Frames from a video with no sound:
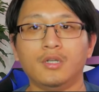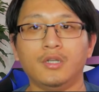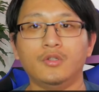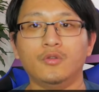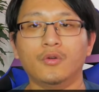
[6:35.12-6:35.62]

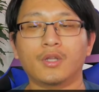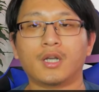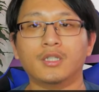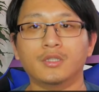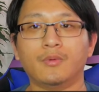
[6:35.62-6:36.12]
いうような
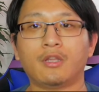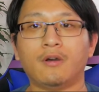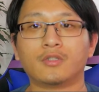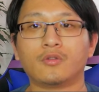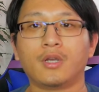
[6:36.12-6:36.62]
感じ、また
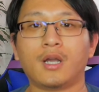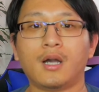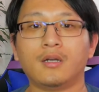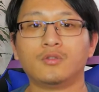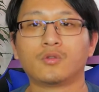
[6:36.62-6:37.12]
はそれ
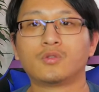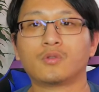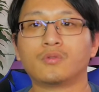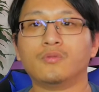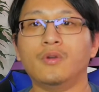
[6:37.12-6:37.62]
が
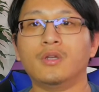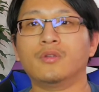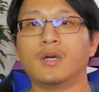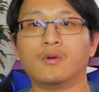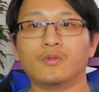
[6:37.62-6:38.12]
続々と増え
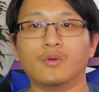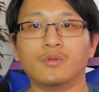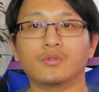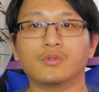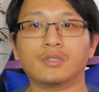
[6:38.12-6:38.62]
るだろうと
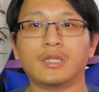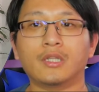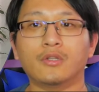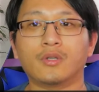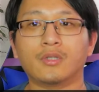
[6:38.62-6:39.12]
予想され
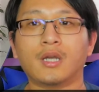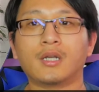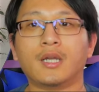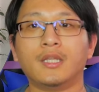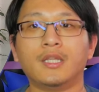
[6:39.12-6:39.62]
ている
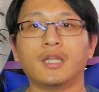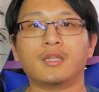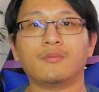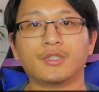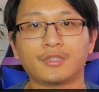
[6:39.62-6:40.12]
段階になって
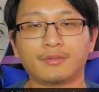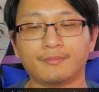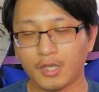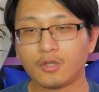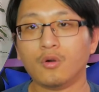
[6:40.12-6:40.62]
います。
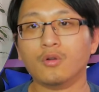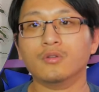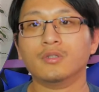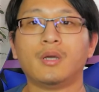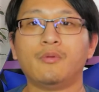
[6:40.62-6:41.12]
まあ、
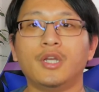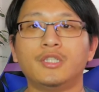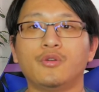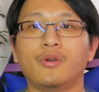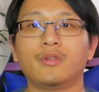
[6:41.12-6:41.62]
イコール
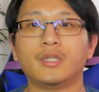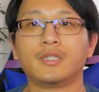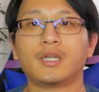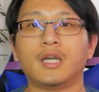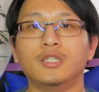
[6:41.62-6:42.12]
ダブリューエイチオー が言った
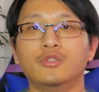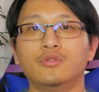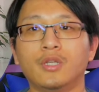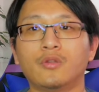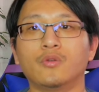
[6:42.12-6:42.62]
世界
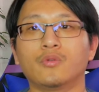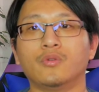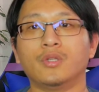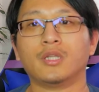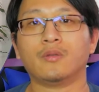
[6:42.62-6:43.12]
中でというこ
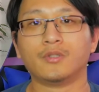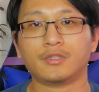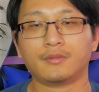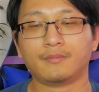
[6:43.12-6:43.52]
とになっています。